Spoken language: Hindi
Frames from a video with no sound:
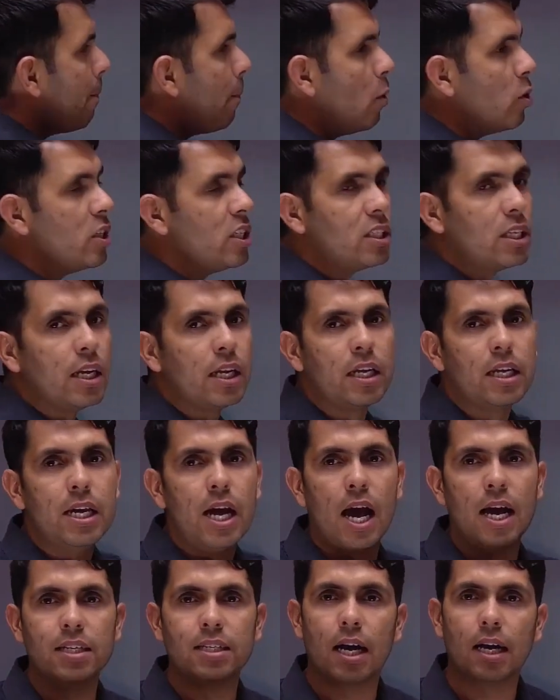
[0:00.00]
पोजिशन
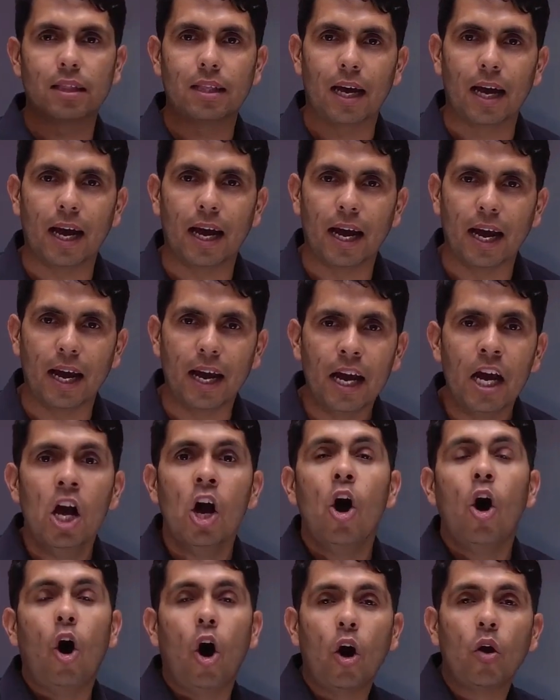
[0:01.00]
किया जाता है
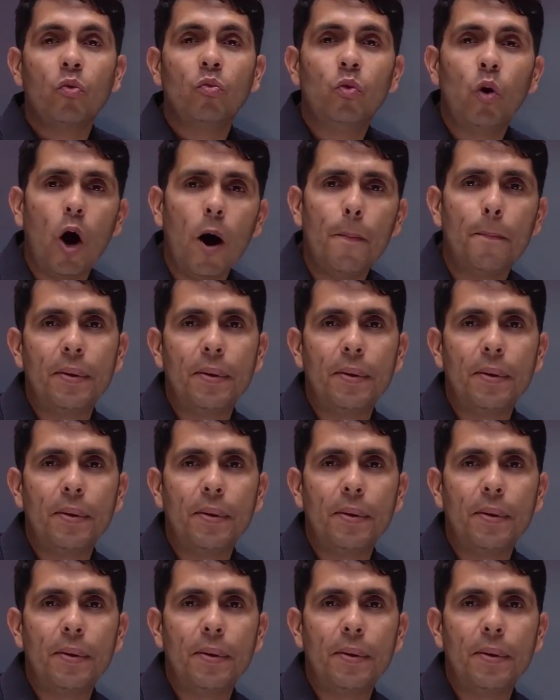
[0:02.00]
और वो